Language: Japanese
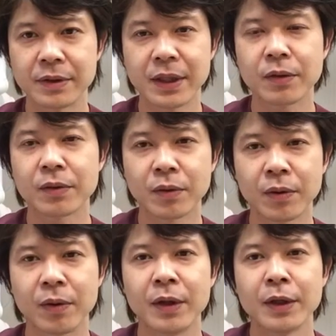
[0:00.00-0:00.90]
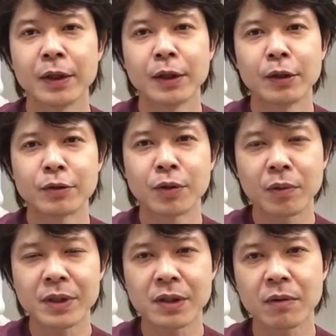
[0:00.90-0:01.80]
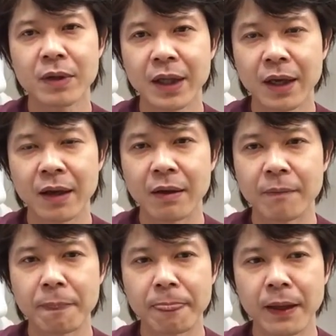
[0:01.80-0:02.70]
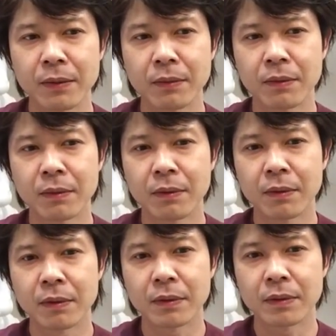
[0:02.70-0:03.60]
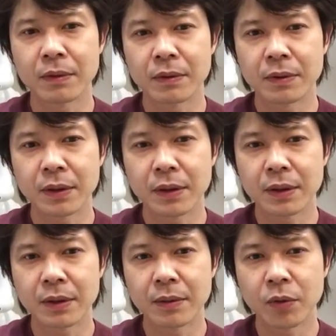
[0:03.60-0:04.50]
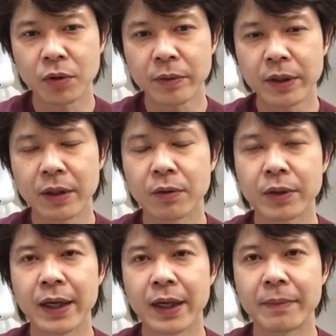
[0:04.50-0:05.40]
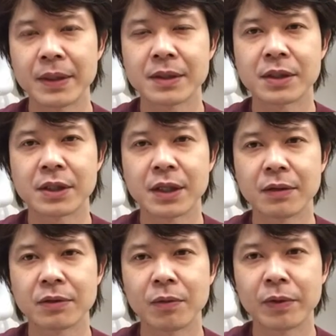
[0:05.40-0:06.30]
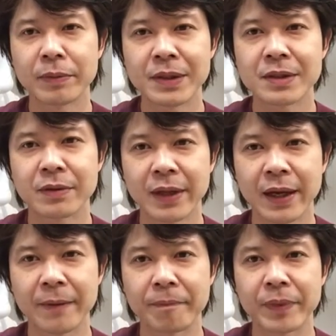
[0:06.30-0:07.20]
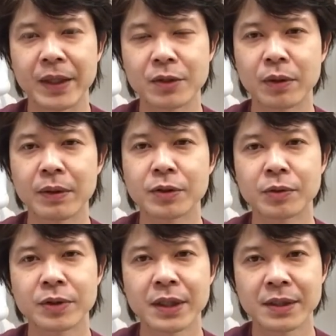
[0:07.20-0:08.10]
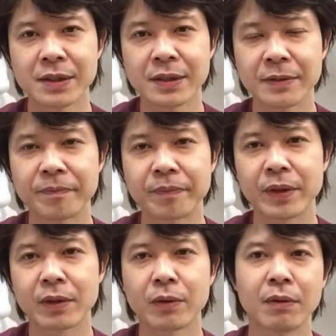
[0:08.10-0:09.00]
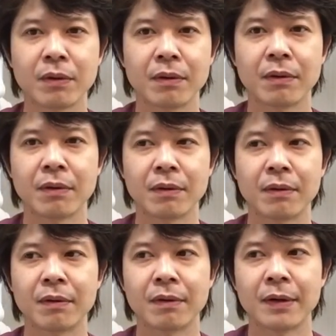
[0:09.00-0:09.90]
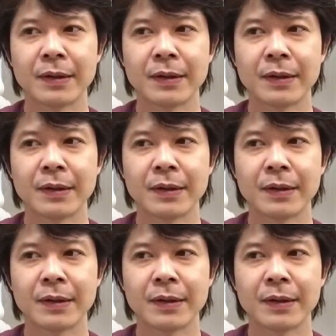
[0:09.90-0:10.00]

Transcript: などとその場その場で、あのー、求めてる答えがまず違うと思いますのでそれは直接と